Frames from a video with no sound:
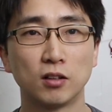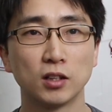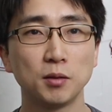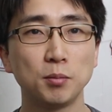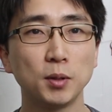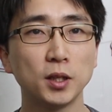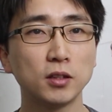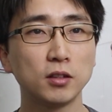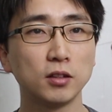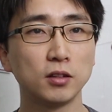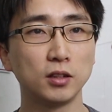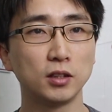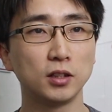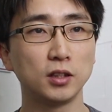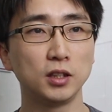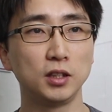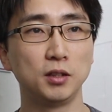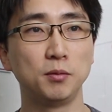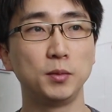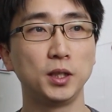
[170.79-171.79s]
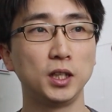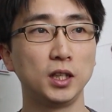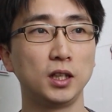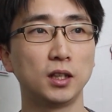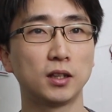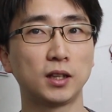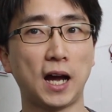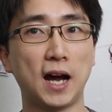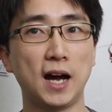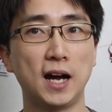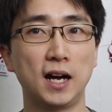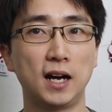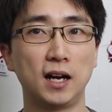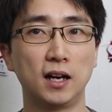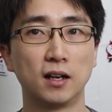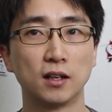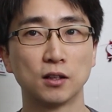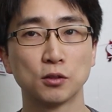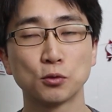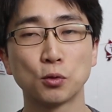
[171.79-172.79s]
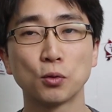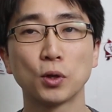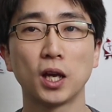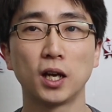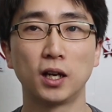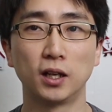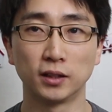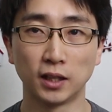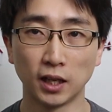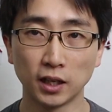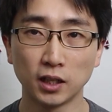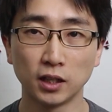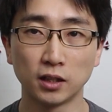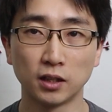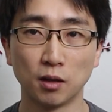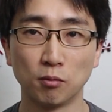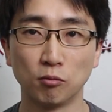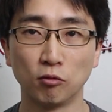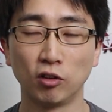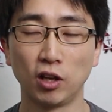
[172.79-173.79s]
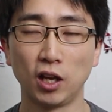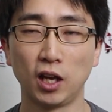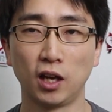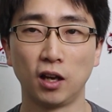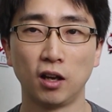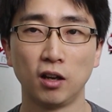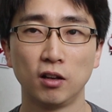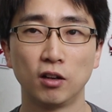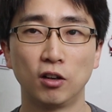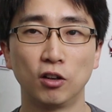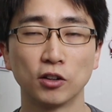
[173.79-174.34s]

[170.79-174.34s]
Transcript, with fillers: 이벤트는 이미 다 소개가 됐기 때문에